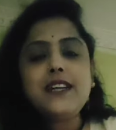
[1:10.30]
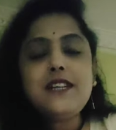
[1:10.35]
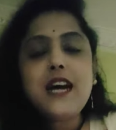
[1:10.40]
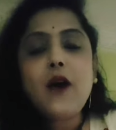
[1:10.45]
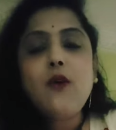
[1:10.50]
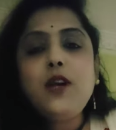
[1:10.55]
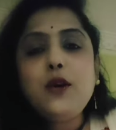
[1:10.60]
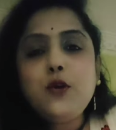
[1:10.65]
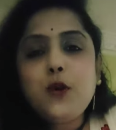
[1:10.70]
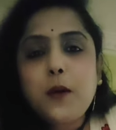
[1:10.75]

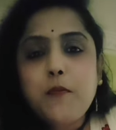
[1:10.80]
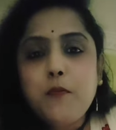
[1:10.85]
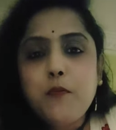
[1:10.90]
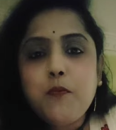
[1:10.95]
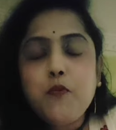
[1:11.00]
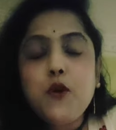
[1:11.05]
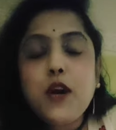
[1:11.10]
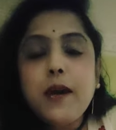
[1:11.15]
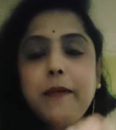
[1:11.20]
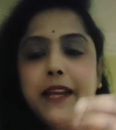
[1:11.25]
ছাগলটাও তোকে
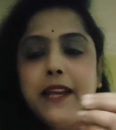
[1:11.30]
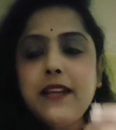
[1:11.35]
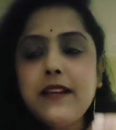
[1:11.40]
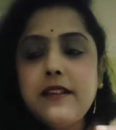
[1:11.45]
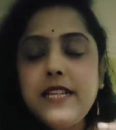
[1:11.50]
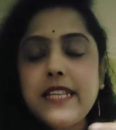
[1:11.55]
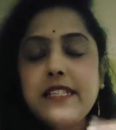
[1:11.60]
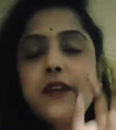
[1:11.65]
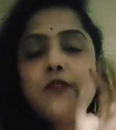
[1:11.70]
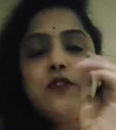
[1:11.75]
মুখে মানে
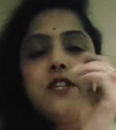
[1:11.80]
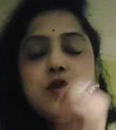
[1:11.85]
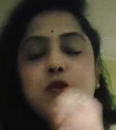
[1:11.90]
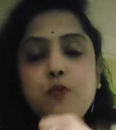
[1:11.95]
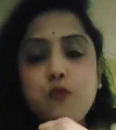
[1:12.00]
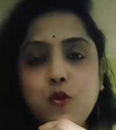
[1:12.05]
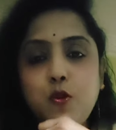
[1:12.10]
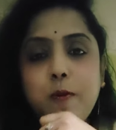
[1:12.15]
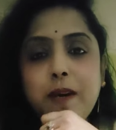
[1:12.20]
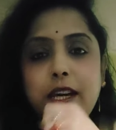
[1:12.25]
চাচার করে যে একটু
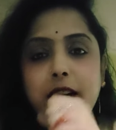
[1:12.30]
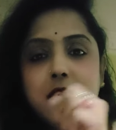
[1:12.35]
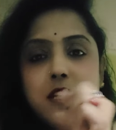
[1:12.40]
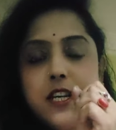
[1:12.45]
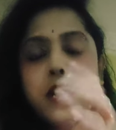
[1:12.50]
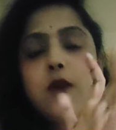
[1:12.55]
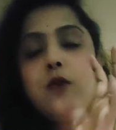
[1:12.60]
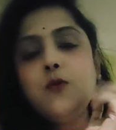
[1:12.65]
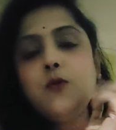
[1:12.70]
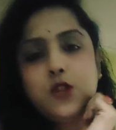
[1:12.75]
মুদবে
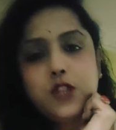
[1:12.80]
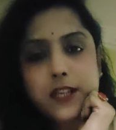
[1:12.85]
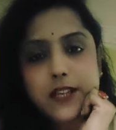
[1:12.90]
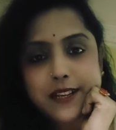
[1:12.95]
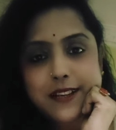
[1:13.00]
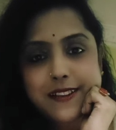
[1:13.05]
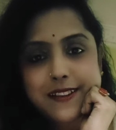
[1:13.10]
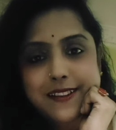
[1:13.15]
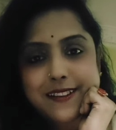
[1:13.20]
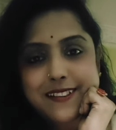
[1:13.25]
সেটাও মুদছে না
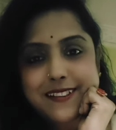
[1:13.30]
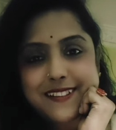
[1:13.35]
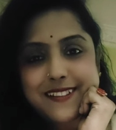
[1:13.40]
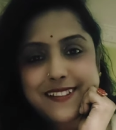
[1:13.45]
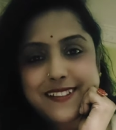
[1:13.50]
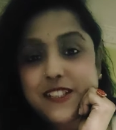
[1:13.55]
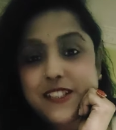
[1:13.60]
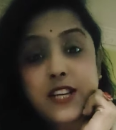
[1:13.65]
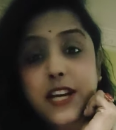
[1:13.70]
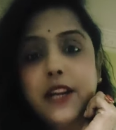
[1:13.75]

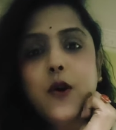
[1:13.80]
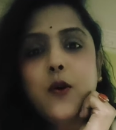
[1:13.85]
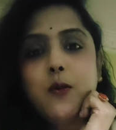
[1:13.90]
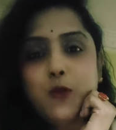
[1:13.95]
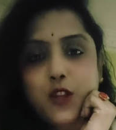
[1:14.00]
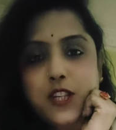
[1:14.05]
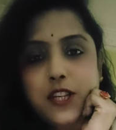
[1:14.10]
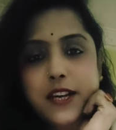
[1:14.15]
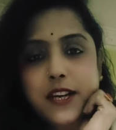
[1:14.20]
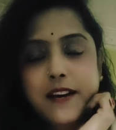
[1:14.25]
সেটাও
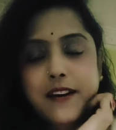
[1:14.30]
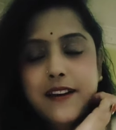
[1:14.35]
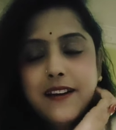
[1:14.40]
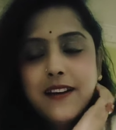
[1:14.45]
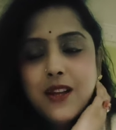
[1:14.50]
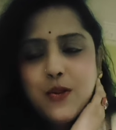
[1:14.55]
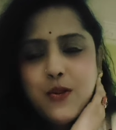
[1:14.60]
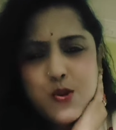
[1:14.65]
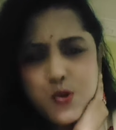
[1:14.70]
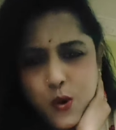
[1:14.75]
মুছছে না
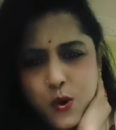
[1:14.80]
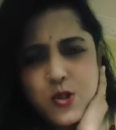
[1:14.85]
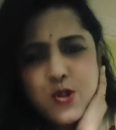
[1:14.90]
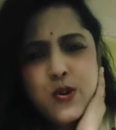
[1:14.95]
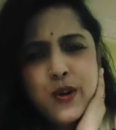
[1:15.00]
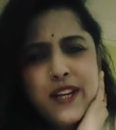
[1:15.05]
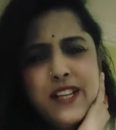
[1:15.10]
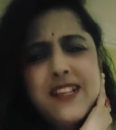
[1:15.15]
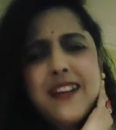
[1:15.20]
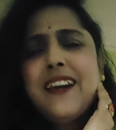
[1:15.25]
তুই
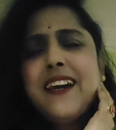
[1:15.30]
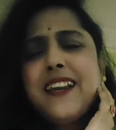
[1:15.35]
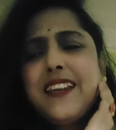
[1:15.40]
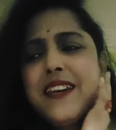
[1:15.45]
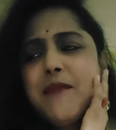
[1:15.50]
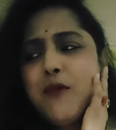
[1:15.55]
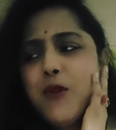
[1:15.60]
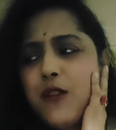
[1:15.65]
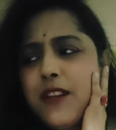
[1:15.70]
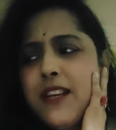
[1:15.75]
সঞ্জয়ের ছেলেকে
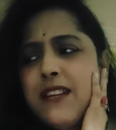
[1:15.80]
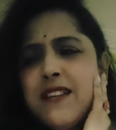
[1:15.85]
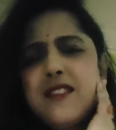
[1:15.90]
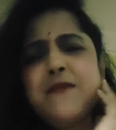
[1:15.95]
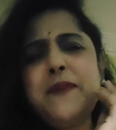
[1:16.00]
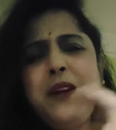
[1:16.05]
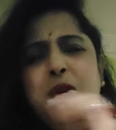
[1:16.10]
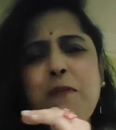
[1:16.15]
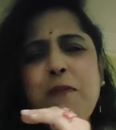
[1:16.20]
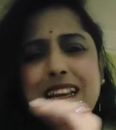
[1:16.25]
নিয়ে বলতে এসছিস
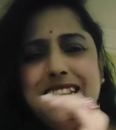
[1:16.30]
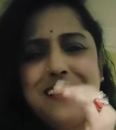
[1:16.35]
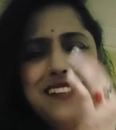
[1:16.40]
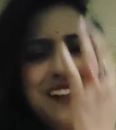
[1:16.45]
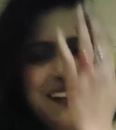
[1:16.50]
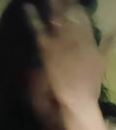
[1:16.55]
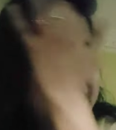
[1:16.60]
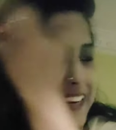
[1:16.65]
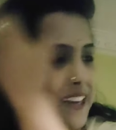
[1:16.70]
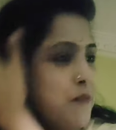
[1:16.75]
মানে ওই বাচ্চা
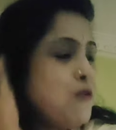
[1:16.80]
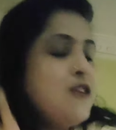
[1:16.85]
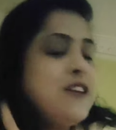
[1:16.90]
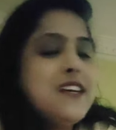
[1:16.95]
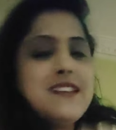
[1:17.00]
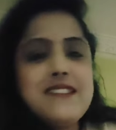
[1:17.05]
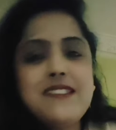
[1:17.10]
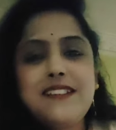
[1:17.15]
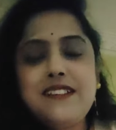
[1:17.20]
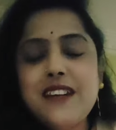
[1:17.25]
ছেলেটাকে নিয়ে বলতে
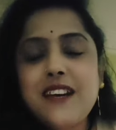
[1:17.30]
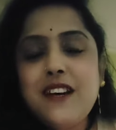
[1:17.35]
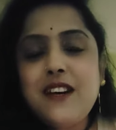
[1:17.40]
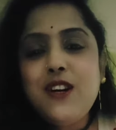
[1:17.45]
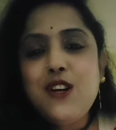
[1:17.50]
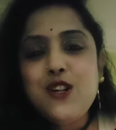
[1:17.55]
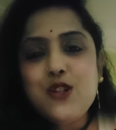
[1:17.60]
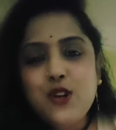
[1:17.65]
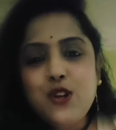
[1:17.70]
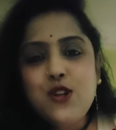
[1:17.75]
এসছিস
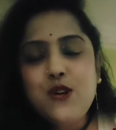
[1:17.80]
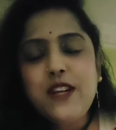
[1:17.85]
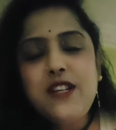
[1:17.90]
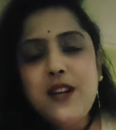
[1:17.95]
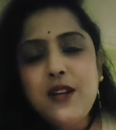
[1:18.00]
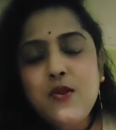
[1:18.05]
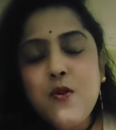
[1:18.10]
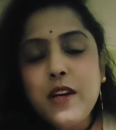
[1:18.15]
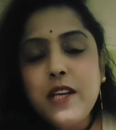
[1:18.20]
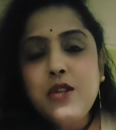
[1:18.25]
সঞ্জয়ের
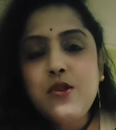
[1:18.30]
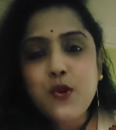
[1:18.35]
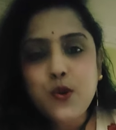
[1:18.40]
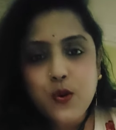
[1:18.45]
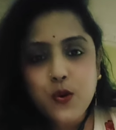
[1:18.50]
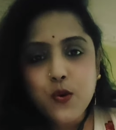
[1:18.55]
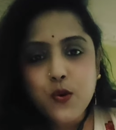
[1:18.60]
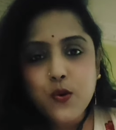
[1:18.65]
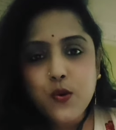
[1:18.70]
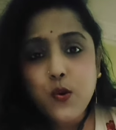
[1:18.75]
ছেলে তো অনেক ছোট
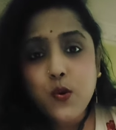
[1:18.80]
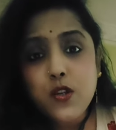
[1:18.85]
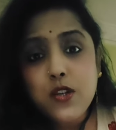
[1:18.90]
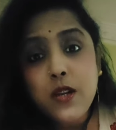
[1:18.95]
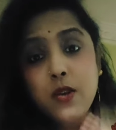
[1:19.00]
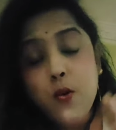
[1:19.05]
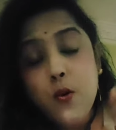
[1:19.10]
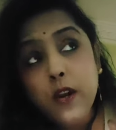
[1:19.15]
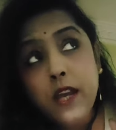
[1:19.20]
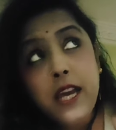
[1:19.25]
তোর ছেলে
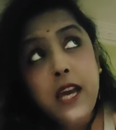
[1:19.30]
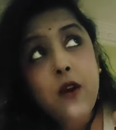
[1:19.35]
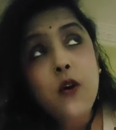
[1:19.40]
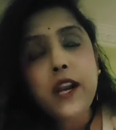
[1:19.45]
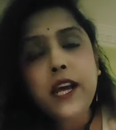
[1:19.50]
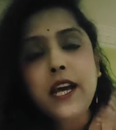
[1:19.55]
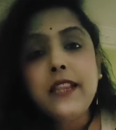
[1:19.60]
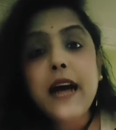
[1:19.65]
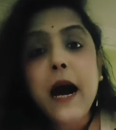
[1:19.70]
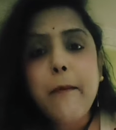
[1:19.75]
তো অনেক
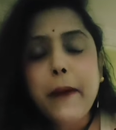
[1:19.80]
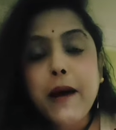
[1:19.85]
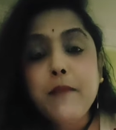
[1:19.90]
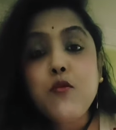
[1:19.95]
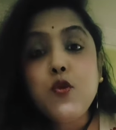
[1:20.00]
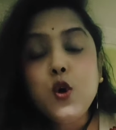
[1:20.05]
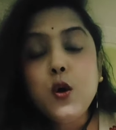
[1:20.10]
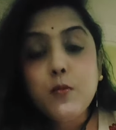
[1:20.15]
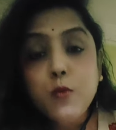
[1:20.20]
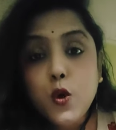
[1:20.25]
অনেক দামড়া
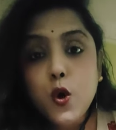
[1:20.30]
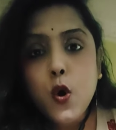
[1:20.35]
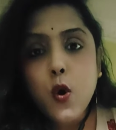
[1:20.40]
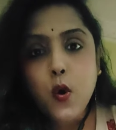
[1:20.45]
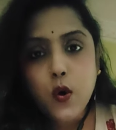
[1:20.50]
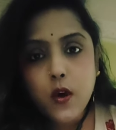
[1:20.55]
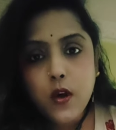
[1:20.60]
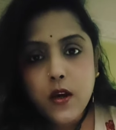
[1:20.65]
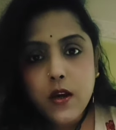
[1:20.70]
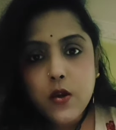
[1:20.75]
বুড়ো বুড়ো
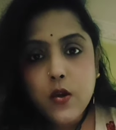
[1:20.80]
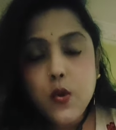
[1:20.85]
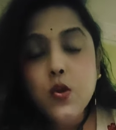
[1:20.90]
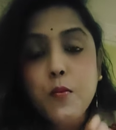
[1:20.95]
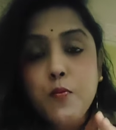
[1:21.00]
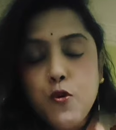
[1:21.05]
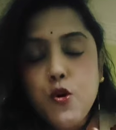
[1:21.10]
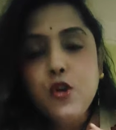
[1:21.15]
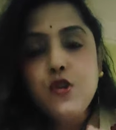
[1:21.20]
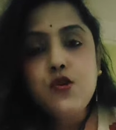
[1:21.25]
তোর তো
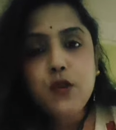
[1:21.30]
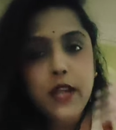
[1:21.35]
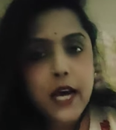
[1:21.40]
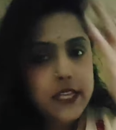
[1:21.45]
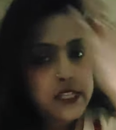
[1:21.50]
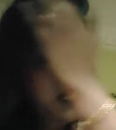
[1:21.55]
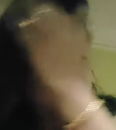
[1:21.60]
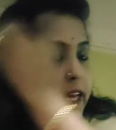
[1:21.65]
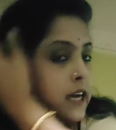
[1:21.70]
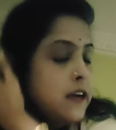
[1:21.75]
বুড়ো চোদা
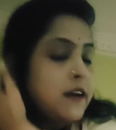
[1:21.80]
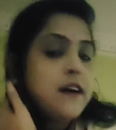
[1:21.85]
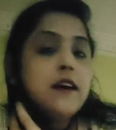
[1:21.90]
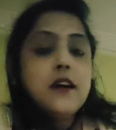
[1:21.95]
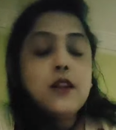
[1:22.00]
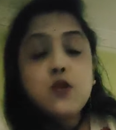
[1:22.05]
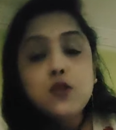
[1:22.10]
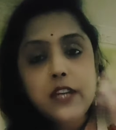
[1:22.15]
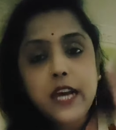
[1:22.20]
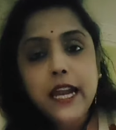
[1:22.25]
ছেলে
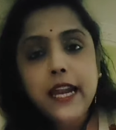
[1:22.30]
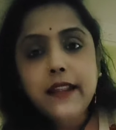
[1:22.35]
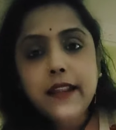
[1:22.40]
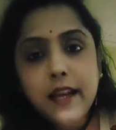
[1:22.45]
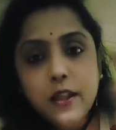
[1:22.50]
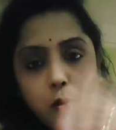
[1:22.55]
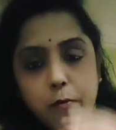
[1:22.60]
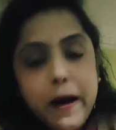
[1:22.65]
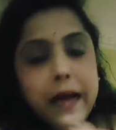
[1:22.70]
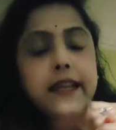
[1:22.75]
তোর ছেলের থেকে
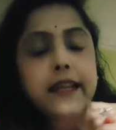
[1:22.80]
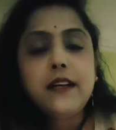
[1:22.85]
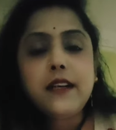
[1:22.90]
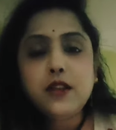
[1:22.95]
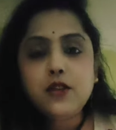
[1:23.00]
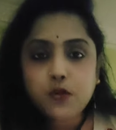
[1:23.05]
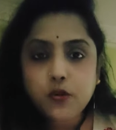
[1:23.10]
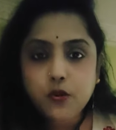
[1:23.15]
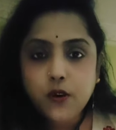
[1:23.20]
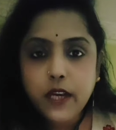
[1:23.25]
তোর ভাতারটা
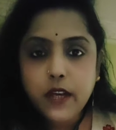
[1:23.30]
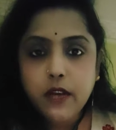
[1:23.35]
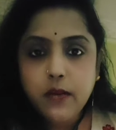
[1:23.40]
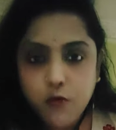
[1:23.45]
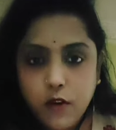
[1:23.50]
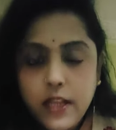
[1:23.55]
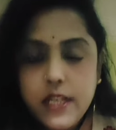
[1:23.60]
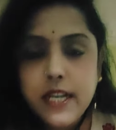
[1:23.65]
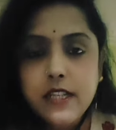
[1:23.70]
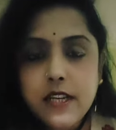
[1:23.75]
ছোট রে তুই
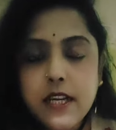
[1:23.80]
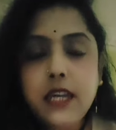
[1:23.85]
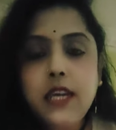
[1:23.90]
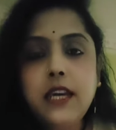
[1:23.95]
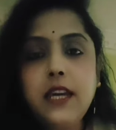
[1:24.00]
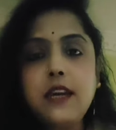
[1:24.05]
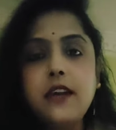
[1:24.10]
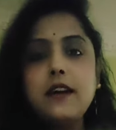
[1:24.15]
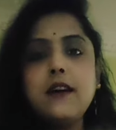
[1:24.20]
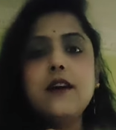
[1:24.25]
ভুলে যাস না কি
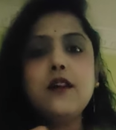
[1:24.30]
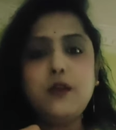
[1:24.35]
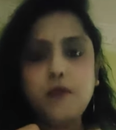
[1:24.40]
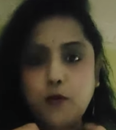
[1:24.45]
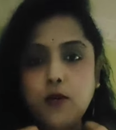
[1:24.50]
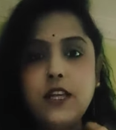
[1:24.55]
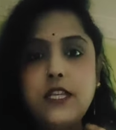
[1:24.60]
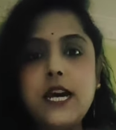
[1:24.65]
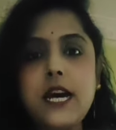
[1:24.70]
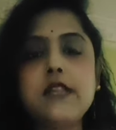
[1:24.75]
তুই
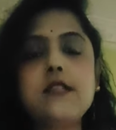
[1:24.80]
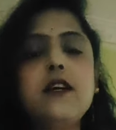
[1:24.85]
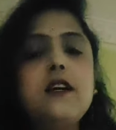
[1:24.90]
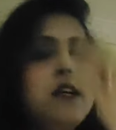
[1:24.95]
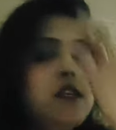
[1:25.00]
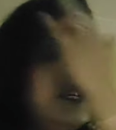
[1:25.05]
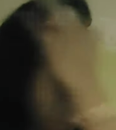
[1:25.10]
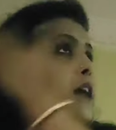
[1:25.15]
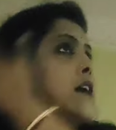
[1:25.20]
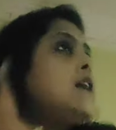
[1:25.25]
ভুলে যাস
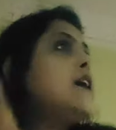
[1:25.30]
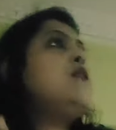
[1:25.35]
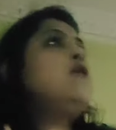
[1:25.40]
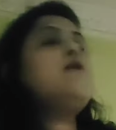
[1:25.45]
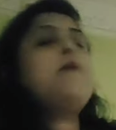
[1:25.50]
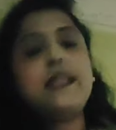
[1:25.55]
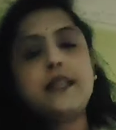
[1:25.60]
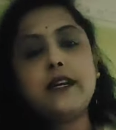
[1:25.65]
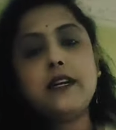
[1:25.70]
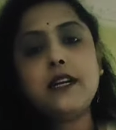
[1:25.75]
ছেলের থেকে তোর
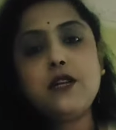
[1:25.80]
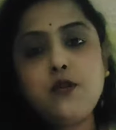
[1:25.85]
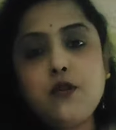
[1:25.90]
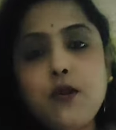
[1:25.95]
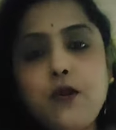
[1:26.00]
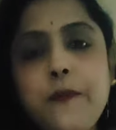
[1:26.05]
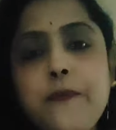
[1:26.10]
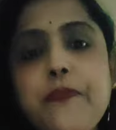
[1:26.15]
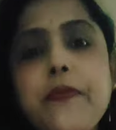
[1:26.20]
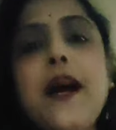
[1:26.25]
ভাতারটা ছোট
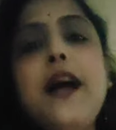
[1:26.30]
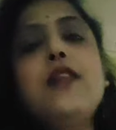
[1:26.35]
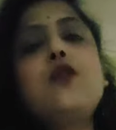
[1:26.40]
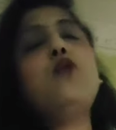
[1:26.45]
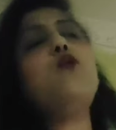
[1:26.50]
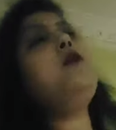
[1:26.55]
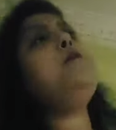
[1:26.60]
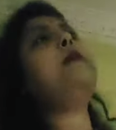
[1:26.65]
আর তোর ওই